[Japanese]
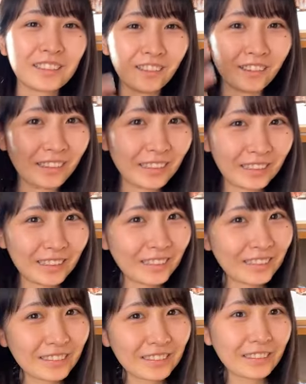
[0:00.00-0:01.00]
そう
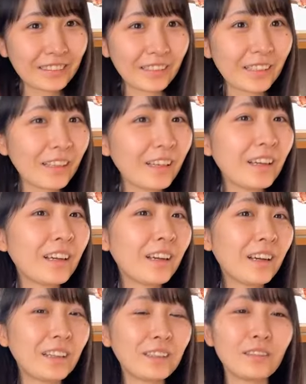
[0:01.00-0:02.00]

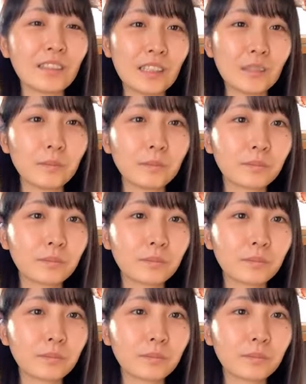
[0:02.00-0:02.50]
あゆはね